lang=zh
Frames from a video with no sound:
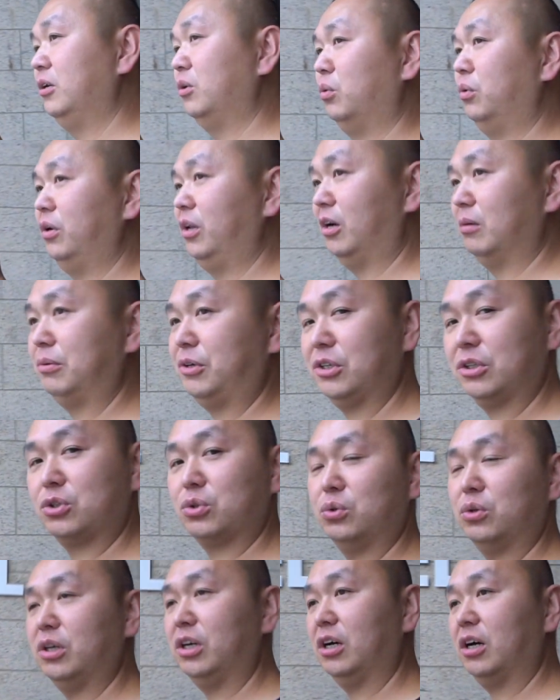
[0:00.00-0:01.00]
无印良品
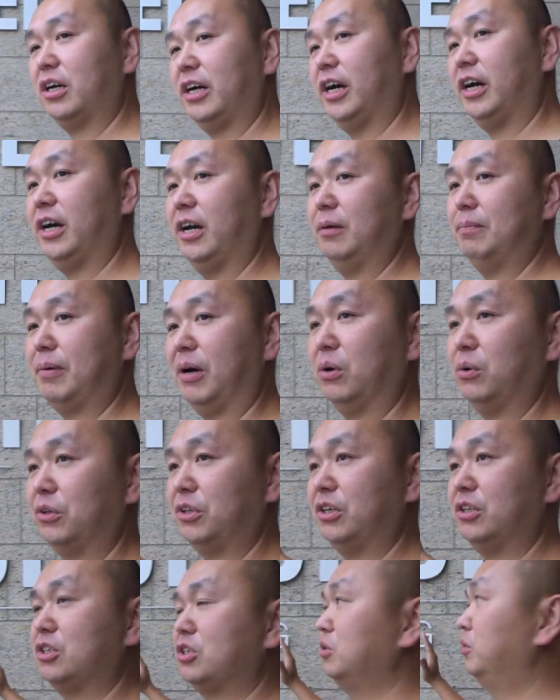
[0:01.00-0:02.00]
除了开百货
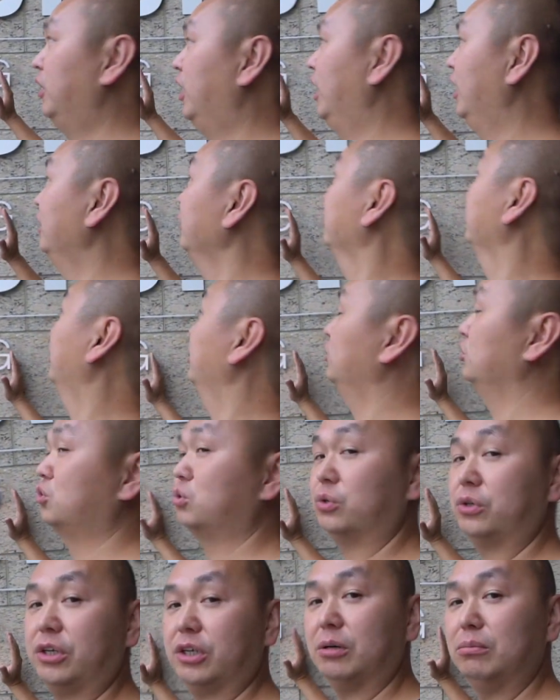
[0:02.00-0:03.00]
店之外，还有
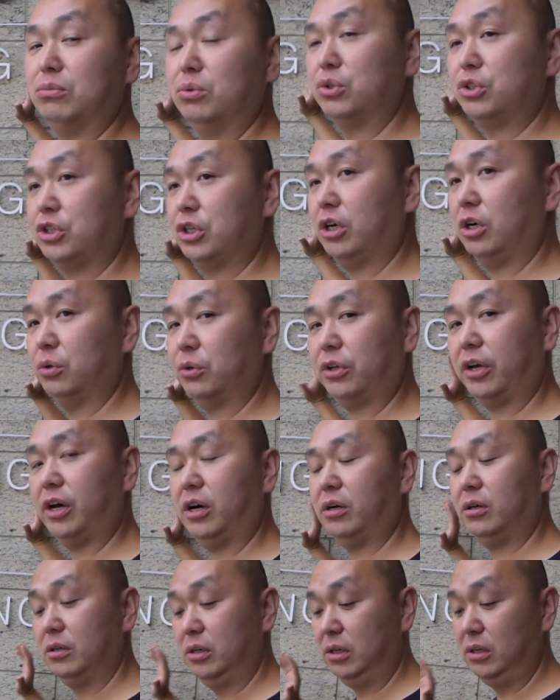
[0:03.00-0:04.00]
出一个木吉
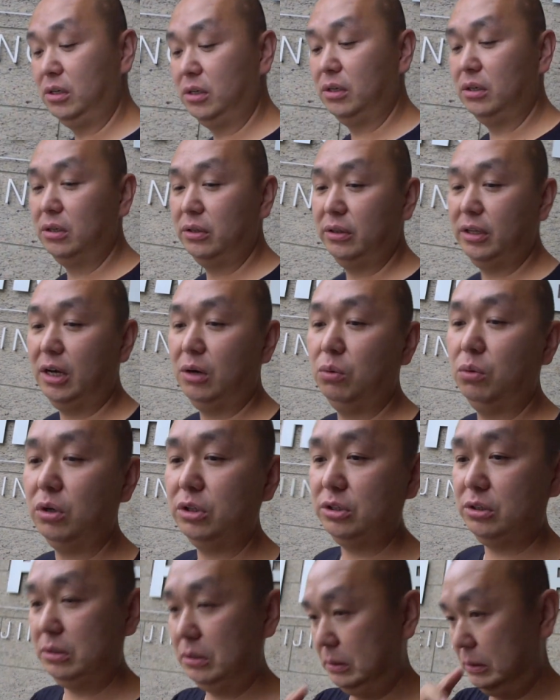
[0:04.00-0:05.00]
Hotel。那我
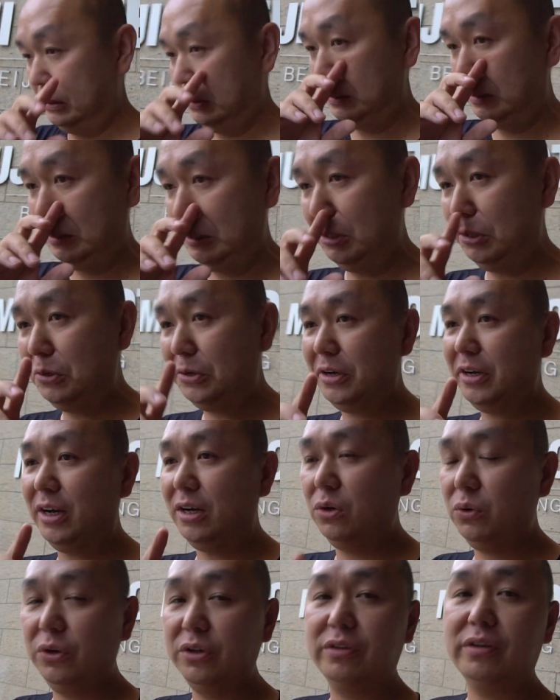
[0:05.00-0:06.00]
应
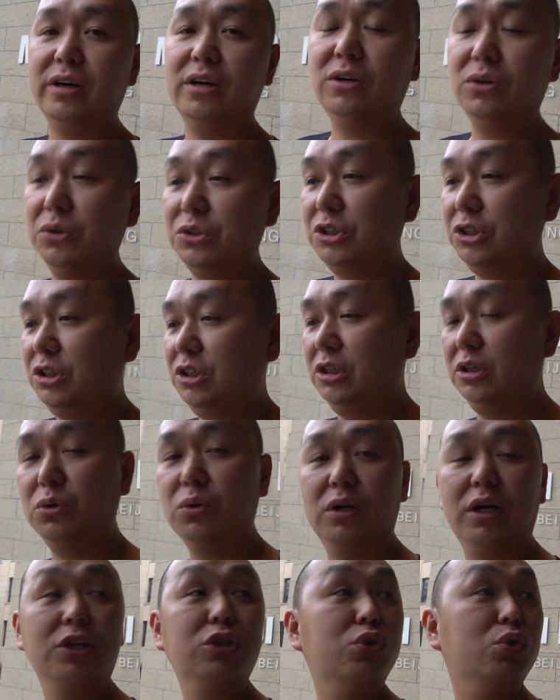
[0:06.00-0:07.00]
该会在后期
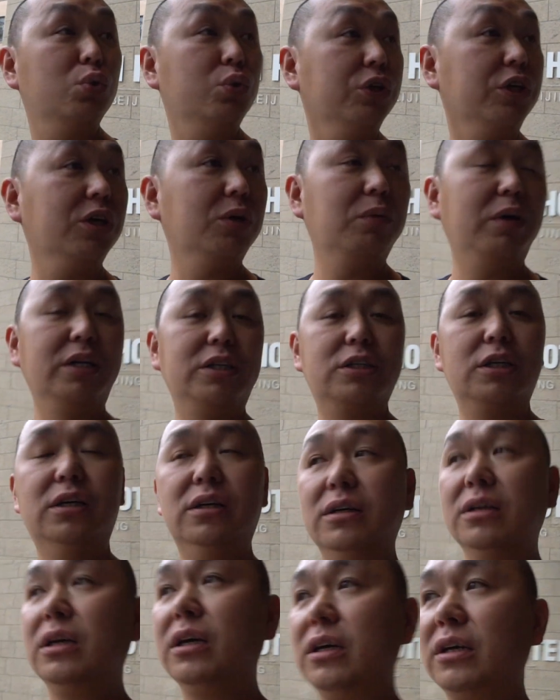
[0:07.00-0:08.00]
过来住一个晚上，
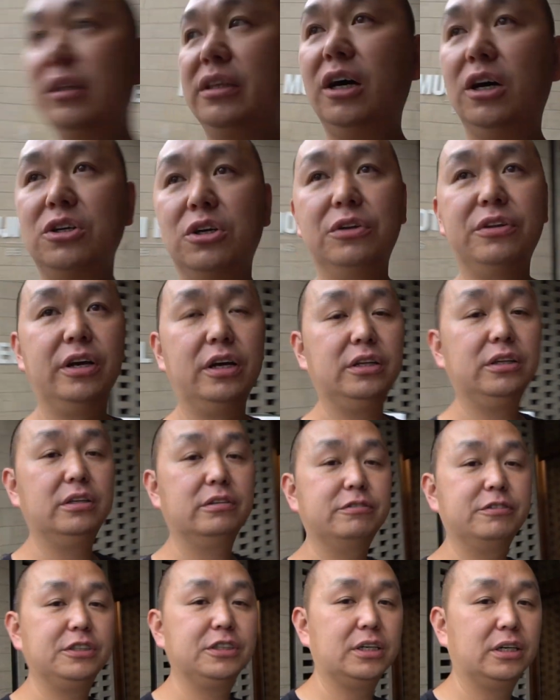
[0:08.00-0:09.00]
到时候再跟大家
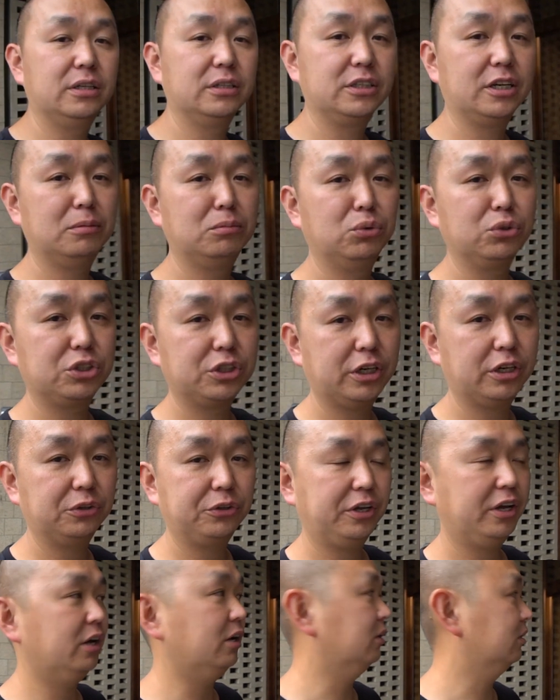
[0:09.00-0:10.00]
分享一下木吉
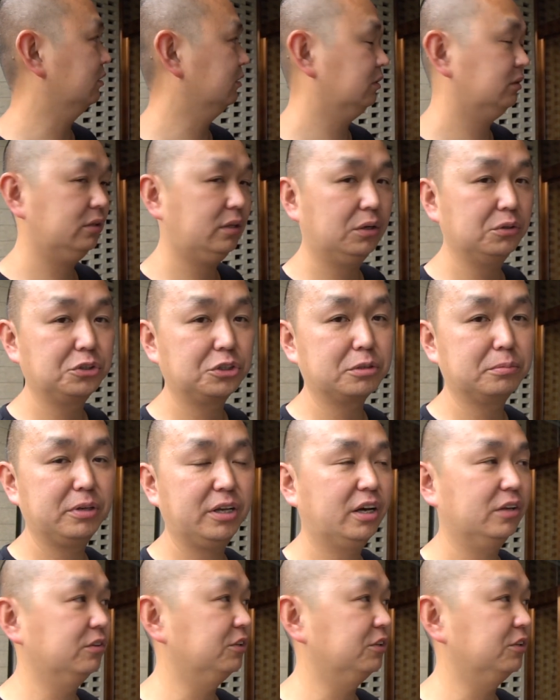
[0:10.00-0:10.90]
Hotel。到底什么样